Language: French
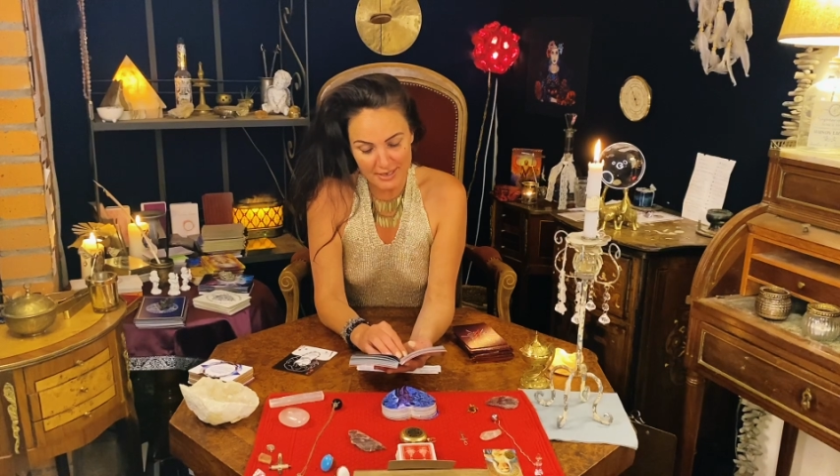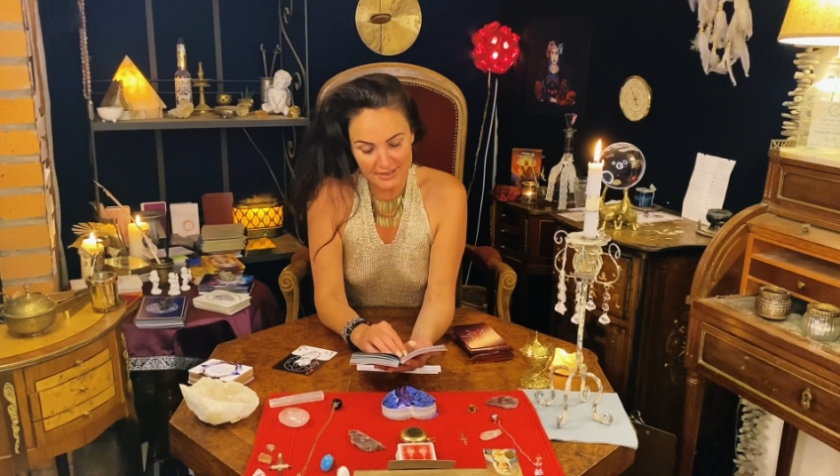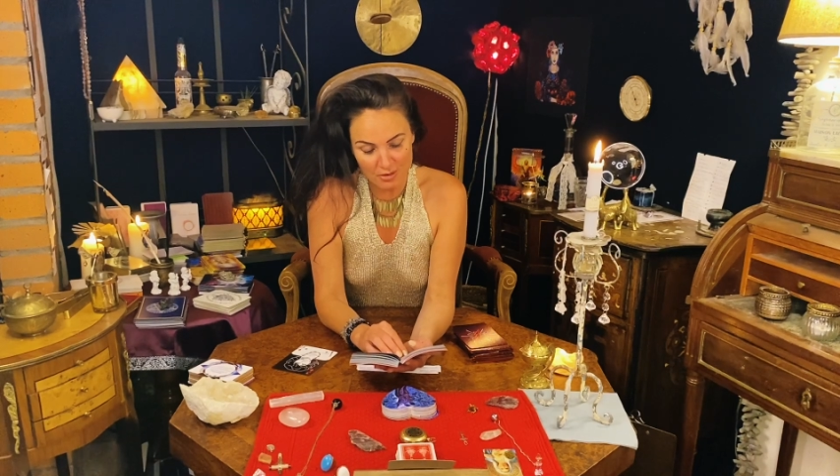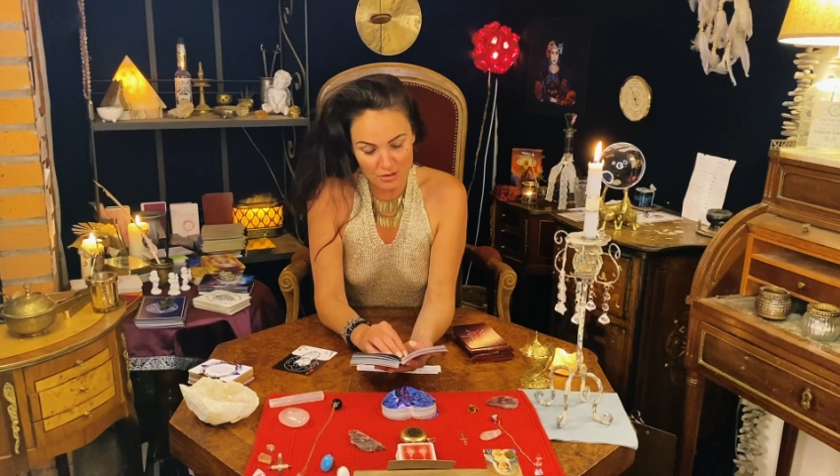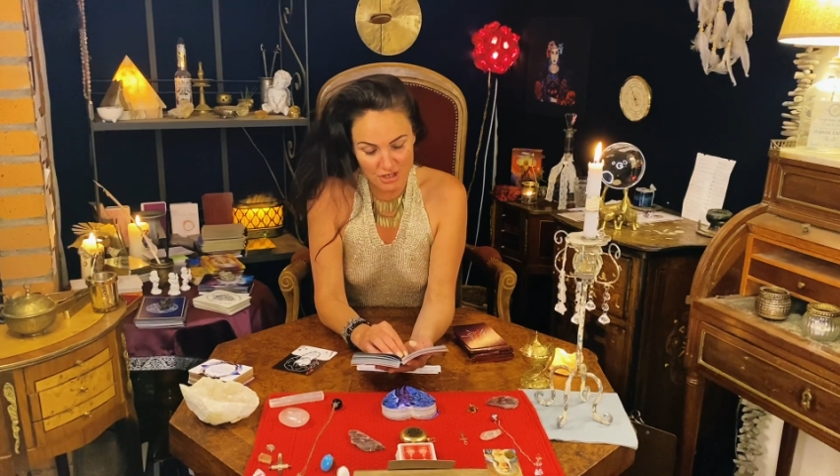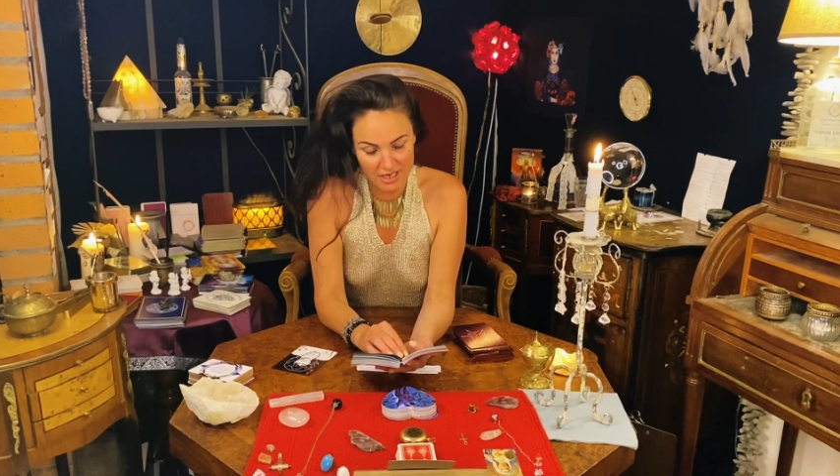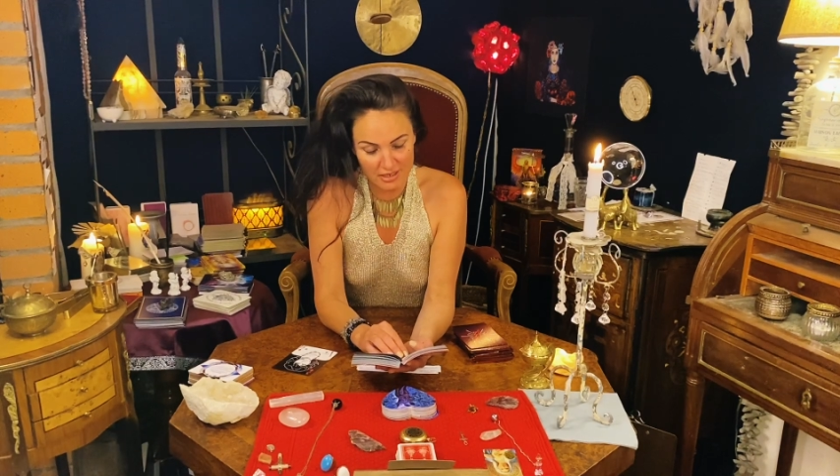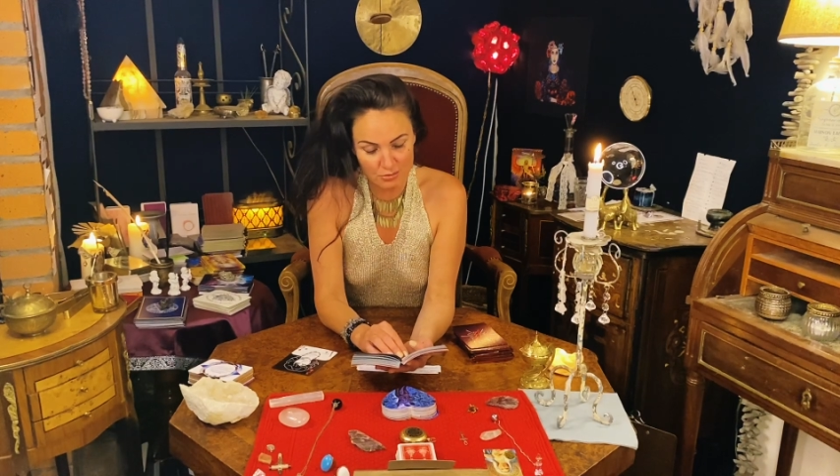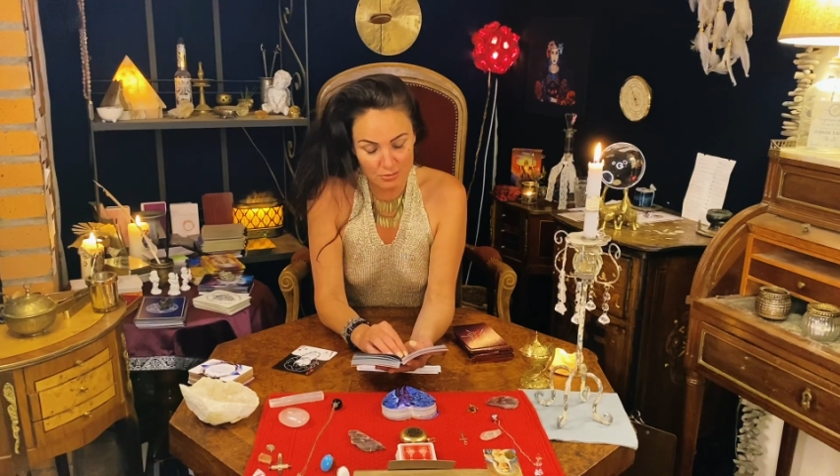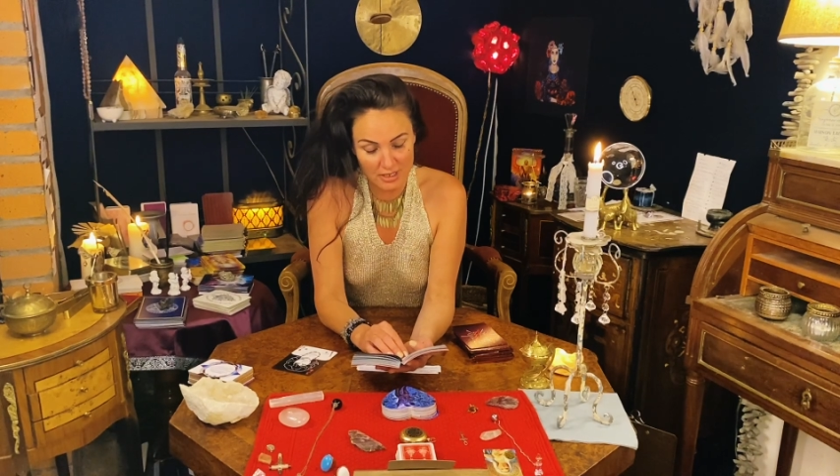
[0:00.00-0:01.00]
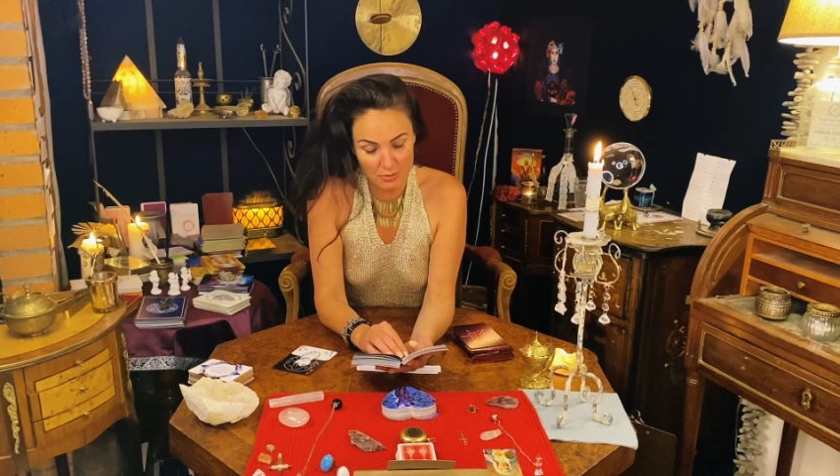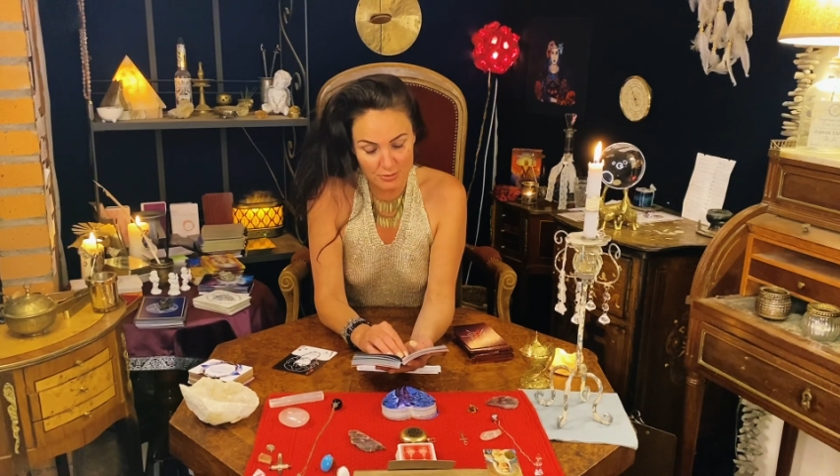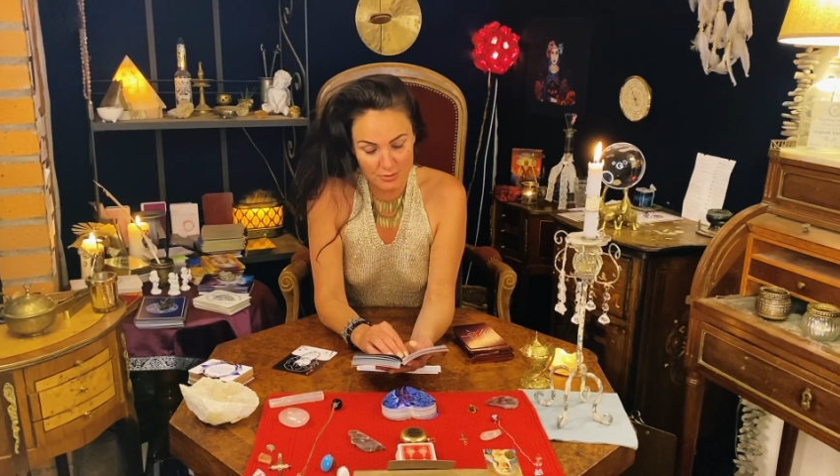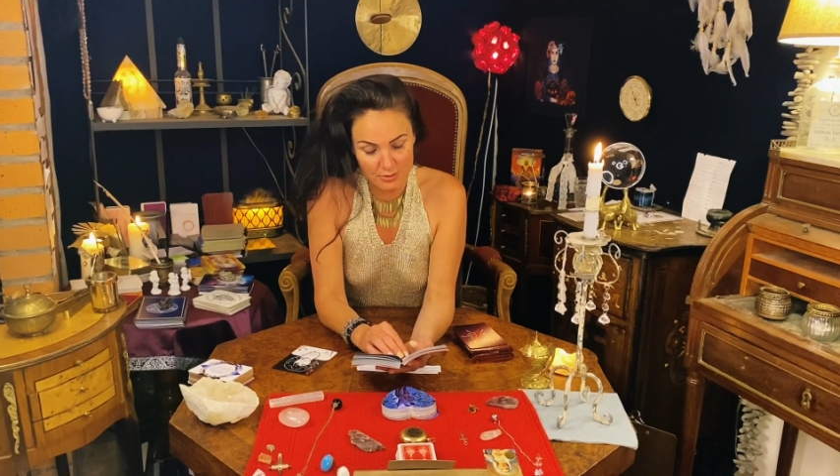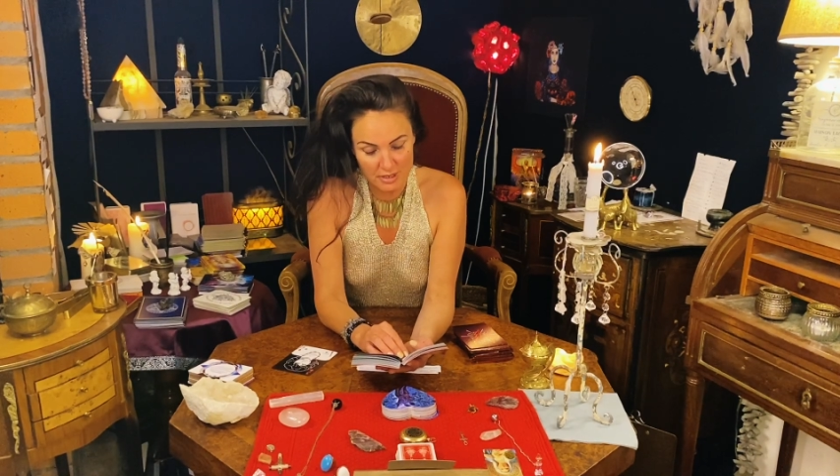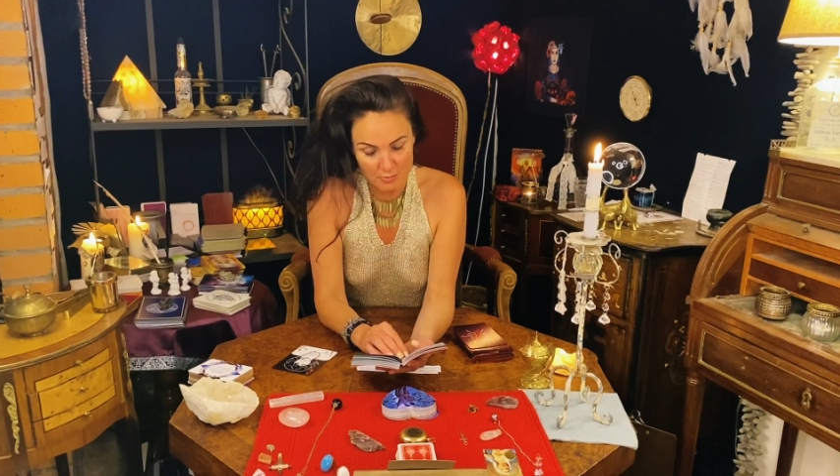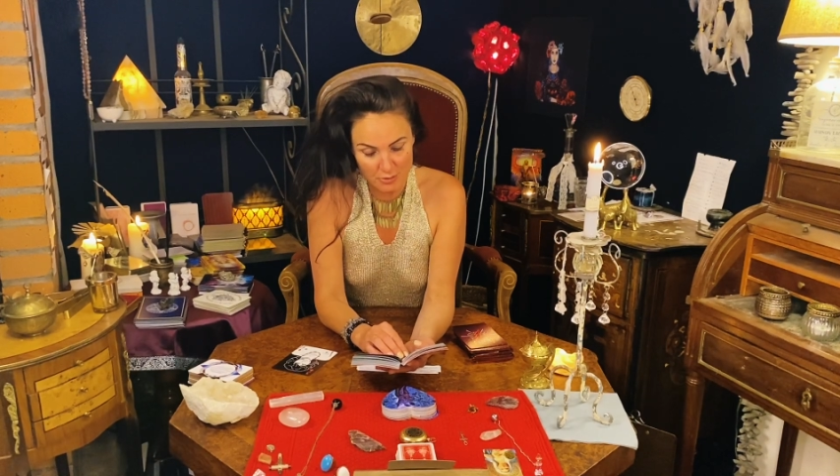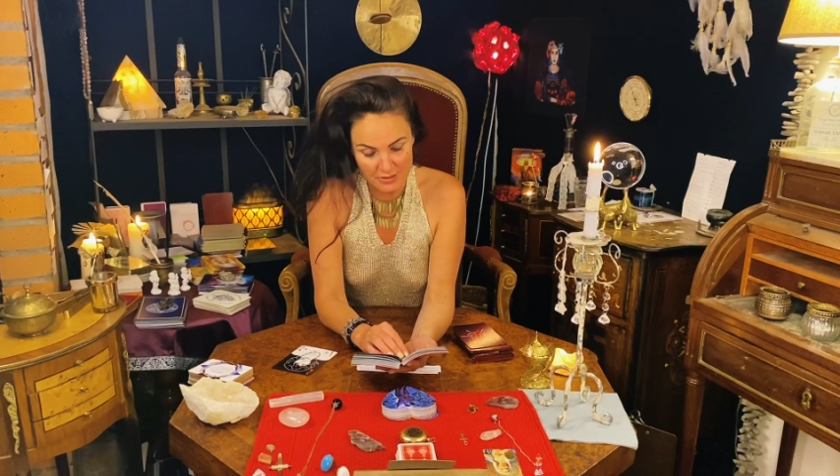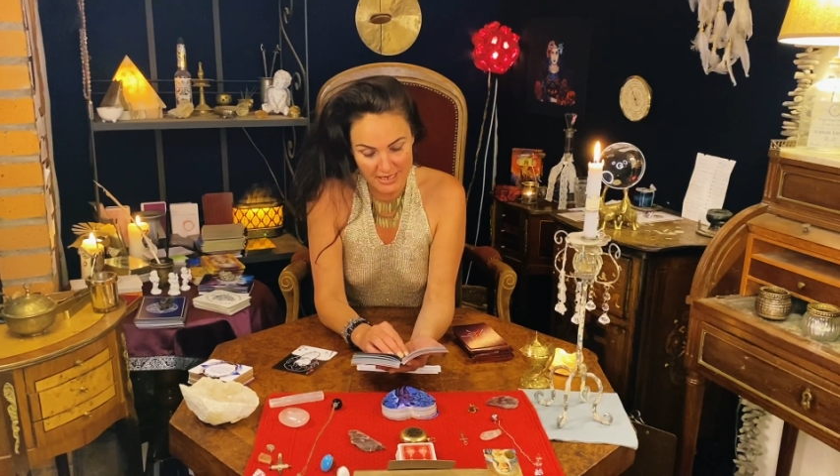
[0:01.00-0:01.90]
étrangère ou les lois du cosmos.